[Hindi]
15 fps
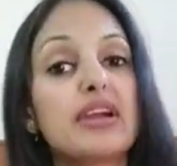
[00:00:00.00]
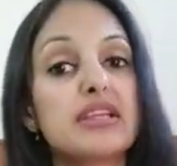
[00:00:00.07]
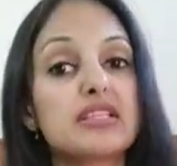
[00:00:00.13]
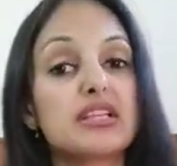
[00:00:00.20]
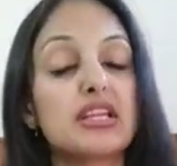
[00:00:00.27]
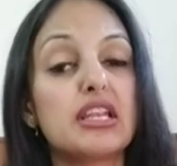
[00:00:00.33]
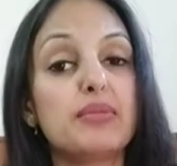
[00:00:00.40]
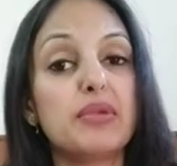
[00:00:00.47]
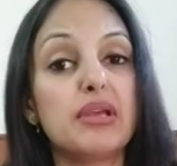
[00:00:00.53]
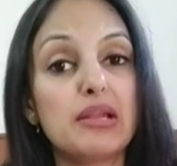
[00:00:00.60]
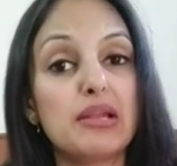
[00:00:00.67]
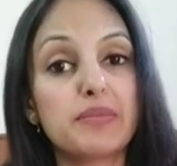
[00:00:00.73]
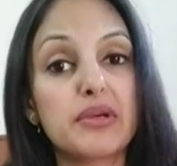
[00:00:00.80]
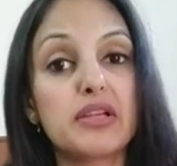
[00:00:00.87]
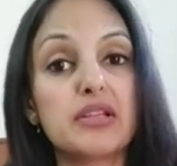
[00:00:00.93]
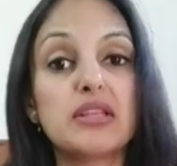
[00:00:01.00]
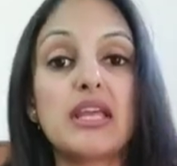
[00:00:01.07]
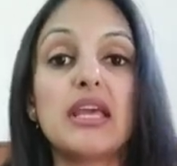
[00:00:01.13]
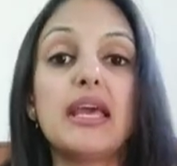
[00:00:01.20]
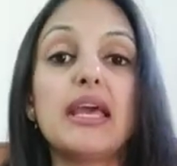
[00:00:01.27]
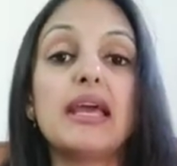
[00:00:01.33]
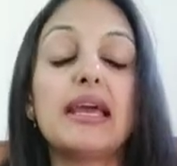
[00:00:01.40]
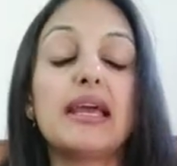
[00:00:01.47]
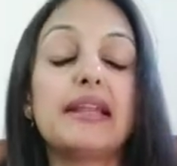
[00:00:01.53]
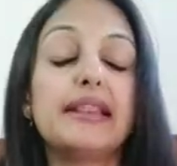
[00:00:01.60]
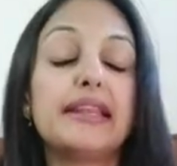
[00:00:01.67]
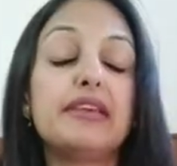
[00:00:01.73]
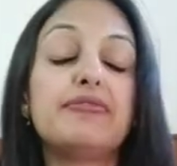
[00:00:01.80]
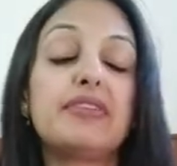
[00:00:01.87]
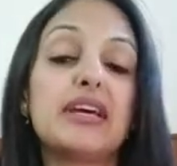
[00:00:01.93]
फाइट करने में हेल्प करते हैं
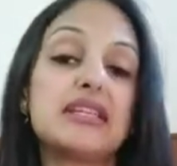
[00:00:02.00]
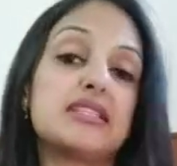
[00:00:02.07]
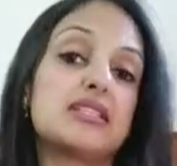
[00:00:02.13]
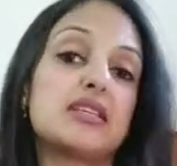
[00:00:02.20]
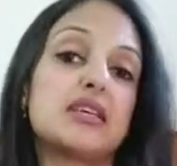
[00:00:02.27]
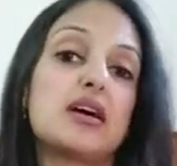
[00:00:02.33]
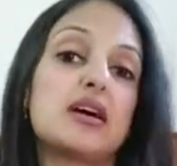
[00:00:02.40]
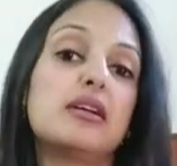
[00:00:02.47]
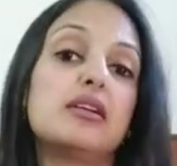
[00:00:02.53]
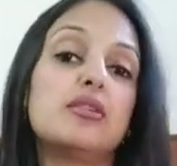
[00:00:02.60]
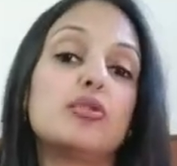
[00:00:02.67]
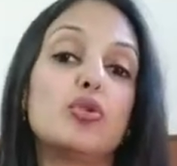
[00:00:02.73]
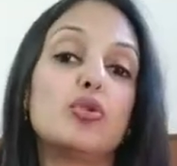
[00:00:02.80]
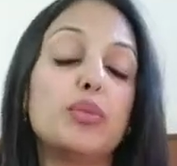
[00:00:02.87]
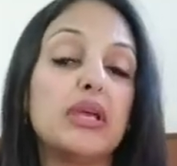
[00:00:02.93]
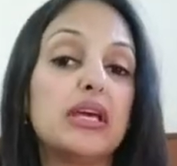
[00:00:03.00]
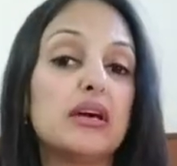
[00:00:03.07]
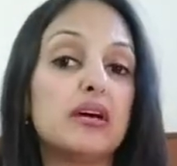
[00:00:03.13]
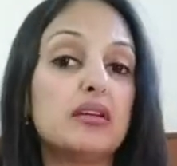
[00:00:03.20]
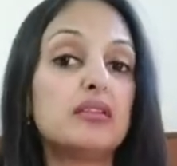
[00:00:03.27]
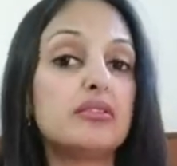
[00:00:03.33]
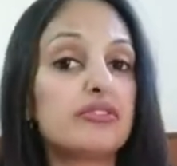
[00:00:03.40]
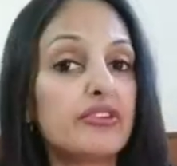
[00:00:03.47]
हेल्दी फैट्स आर ओमेगा